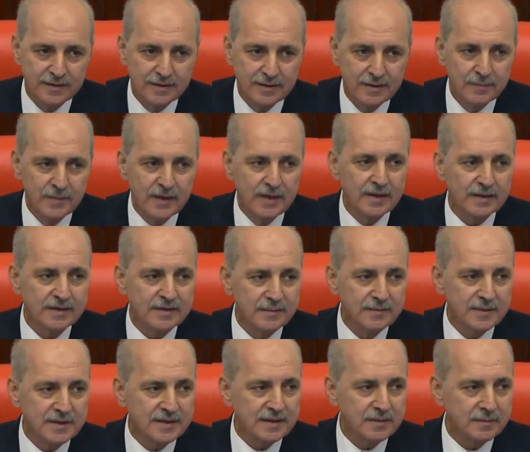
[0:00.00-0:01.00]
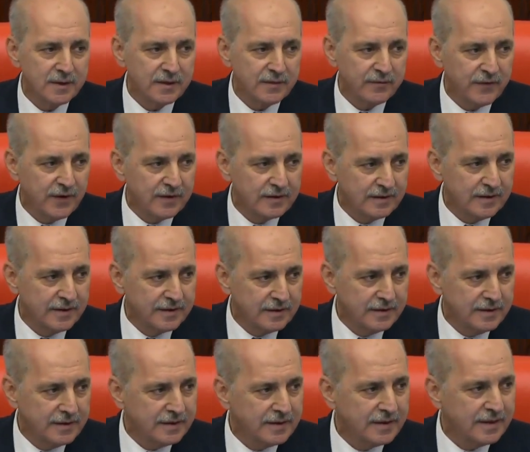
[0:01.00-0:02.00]
milletimizin menfaatlerini
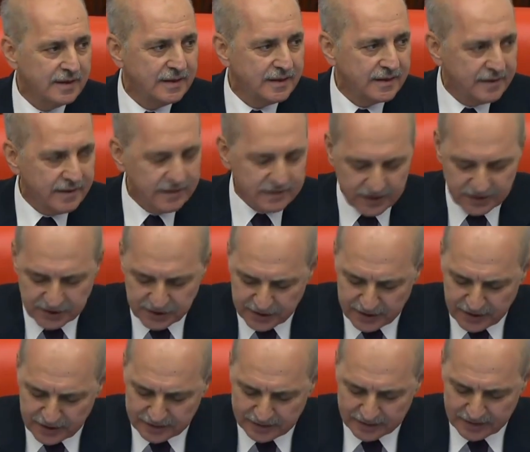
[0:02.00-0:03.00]
ileriye taşıyan